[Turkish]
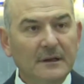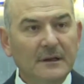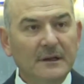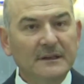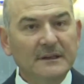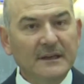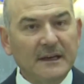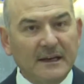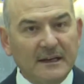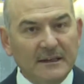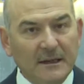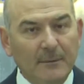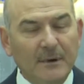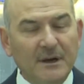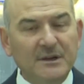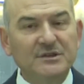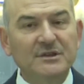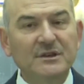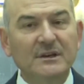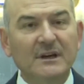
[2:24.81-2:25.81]

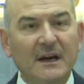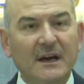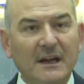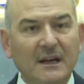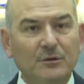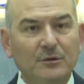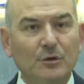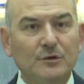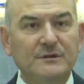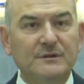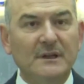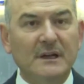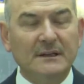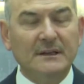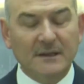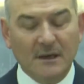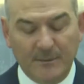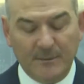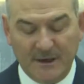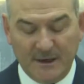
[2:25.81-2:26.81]
yakalamak için gayret
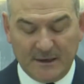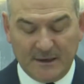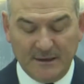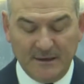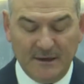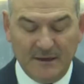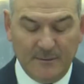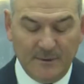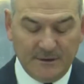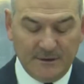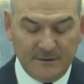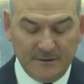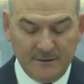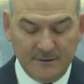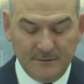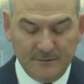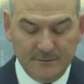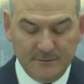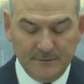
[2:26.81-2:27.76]
gösterdi ama yakalayamadı.